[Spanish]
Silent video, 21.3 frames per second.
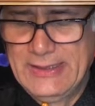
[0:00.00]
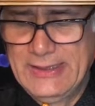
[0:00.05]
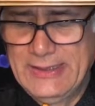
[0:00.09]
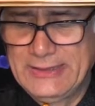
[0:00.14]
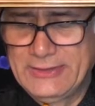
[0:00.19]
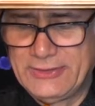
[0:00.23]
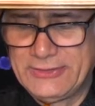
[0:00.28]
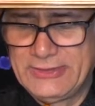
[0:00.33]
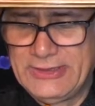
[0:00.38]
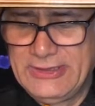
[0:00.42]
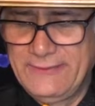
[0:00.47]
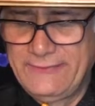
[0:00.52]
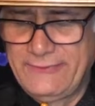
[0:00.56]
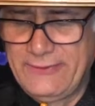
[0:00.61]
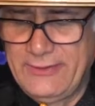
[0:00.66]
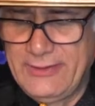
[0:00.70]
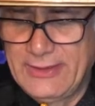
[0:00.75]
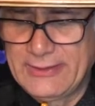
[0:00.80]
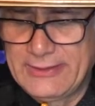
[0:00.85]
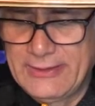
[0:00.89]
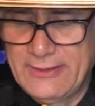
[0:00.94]
Esto
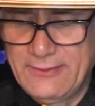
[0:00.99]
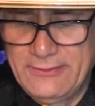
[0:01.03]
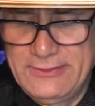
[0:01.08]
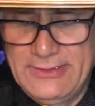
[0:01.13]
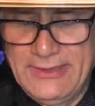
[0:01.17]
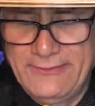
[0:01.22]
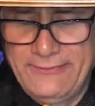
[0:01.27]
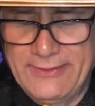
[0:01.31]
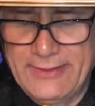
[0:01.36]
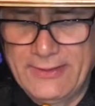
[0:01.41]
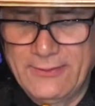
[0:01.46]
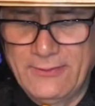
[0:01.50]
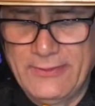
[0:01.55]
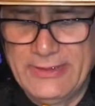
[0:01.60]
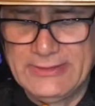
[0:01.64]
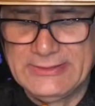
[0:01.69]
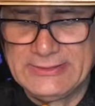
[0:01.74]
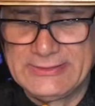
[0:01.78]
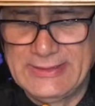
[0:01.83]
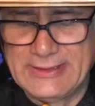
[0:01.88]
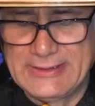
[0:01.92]
significa que una
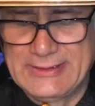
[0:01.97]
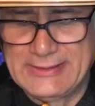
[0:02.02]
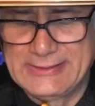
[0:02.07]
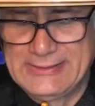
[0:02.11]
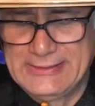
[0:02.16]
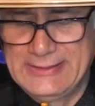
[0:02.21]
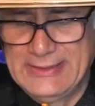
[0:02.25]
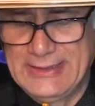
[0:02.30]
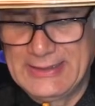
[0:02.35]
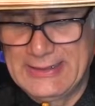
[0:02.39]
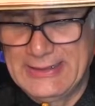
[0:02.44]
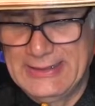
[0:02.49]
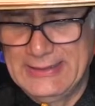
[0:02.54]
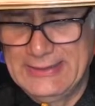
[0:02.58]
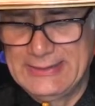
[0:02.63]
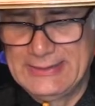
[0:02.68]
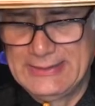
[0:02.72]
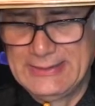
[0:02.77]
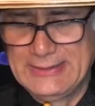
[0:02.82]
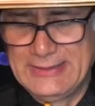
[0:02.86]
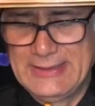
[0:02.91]
frecuencia cardíaca
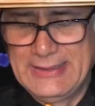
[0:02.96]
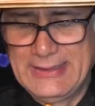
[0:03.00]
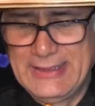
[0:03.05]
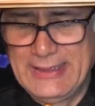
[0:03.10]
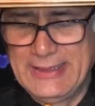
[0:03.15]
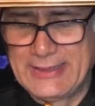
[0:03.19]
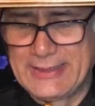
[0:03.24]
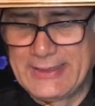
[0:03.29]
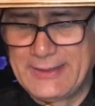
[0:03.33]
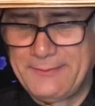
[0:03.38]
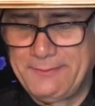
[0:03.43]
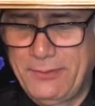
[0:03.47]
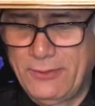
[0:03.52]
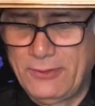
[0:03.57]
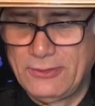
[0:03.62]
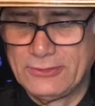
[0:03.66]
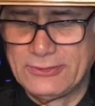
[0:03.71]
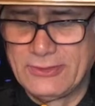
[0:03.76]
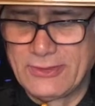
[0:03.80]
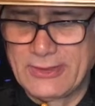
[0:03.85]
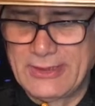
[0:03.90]
en
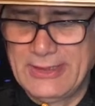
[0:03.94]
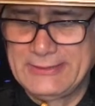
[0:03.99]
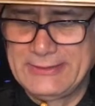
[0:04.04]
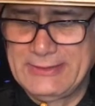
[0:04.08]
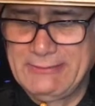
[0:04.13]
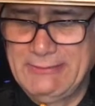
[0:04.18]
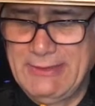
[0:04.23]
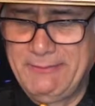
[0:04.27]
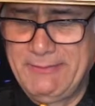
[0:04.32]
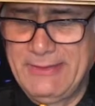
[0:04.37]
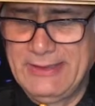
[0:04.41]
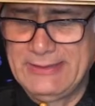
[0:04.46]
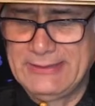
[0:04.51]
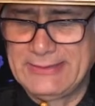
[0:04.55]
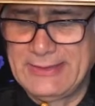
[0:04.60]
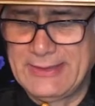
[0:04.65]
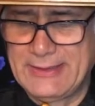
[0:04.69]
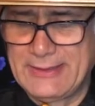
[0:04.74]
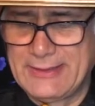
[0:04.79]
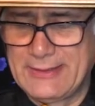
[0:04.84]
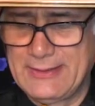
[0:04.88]
reposo
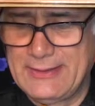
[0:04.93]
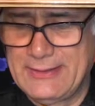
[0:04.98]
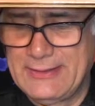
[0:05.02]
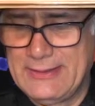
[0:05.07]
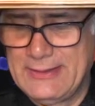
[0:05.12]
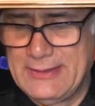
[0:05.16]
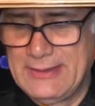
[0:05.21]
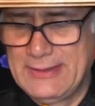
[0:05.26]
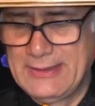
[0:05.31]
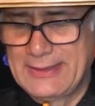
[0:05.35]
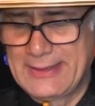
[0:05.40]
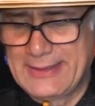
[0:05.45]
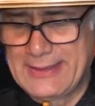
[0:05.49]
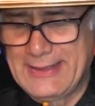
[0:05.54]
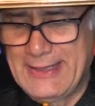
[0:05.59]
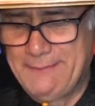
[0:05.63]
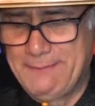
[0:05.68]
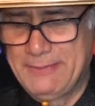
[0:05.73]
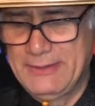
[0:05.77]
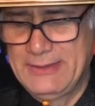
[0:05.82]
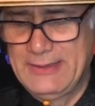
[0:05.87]
relativamente
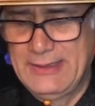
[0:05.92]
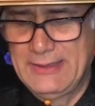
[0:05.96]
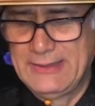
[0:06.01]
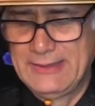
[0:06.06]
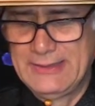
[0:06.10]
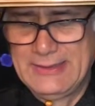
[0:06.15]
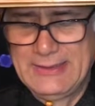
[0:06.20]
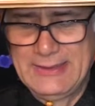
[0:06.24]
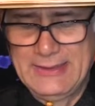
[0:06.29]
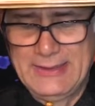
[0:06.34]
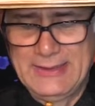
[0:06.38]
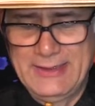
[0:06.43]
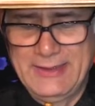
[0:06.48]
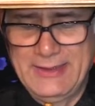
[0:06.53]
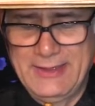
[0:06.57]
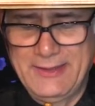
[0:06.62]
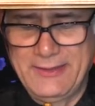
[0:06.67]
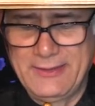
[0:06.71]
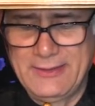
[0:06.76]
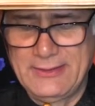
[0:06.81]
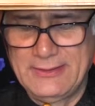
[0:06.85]
rápida, es
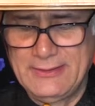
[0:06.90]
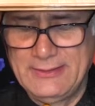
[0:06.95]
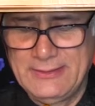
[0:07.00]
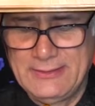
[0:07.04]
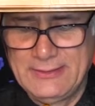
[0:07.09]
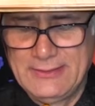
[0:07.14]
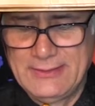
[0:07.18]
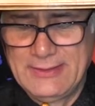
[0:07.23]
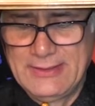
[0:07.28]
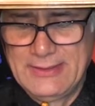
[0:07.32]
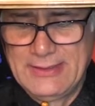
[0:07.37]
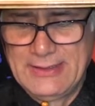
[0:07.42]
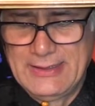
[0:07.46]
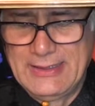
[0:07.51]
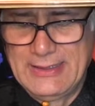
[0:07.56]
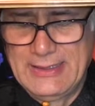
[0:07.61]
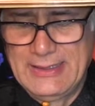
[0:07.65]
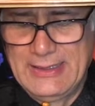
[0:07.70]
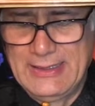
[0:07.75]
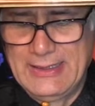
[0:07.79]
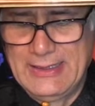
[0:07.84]
decir,
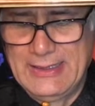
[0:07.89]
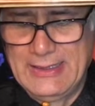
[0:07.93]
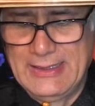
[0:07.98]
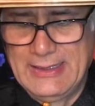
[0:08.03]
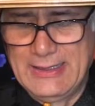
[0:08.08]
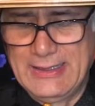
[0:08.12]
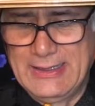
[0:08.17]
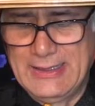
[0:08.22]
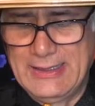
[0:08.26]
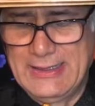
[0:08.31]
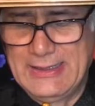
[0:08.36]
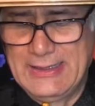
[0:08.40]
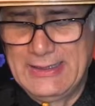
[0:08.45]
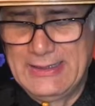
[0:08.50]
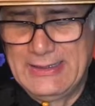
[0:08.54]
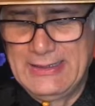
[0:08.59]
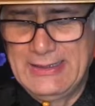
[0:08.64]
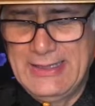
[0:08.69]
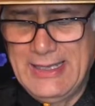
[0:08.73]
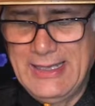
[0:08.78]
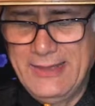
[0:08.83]
en
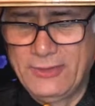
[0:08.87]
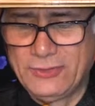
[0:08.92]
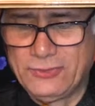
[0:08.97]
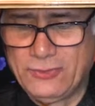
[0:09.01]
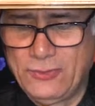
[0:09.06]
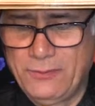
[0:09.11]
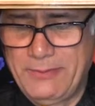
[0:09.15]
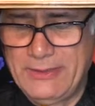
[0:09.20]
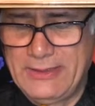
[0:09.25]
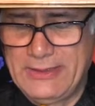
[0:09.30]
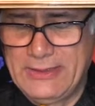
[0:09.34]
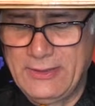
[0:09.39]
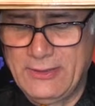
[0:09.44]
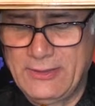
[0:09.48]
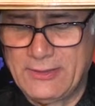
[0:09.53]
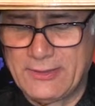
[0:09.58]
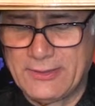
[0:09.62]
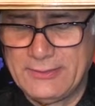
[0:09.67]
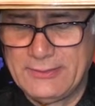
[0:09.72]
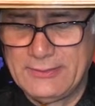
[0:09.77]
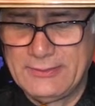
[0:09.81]
el lado
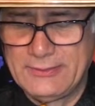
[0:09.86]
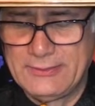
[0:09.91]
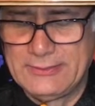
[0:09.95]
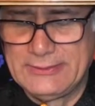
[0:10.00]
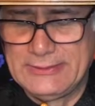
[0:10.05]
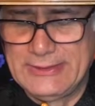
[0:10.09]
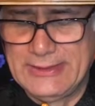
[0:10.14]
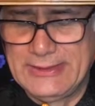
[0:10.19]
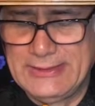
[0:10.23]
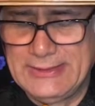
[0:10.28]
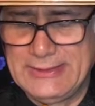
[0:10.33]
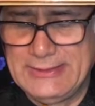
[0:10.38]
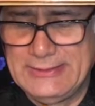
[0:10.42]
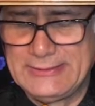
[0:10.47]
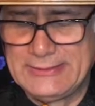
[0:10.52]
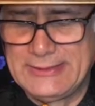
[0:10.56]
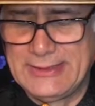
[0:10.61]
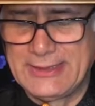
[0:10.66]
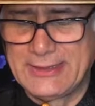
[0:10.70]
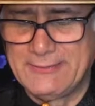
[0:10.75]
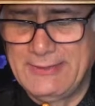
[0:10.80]
superior del
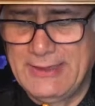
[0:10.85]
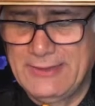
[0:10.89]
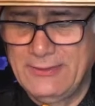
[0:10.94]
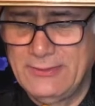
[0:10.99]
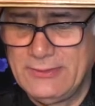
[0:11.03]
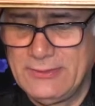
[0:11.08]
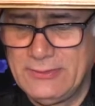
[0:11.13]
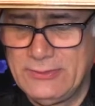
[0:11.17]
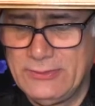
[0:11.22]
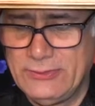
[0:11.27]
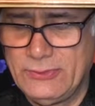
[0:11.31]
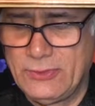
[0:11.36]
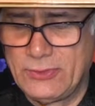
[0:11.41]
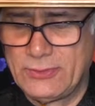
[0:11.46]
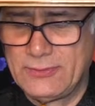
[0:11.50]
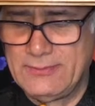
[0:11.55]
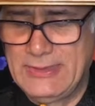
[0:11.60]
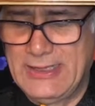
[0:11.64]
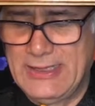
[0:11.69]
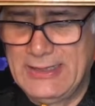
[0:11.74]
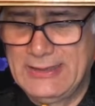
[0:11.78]
intervalo
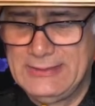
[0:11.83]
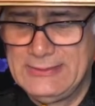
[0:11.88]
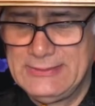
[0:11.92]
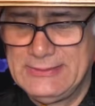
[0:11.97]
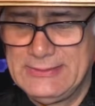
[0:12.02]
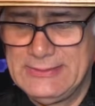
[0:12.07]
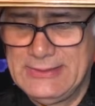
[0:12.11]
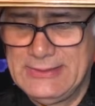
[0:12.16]
normal,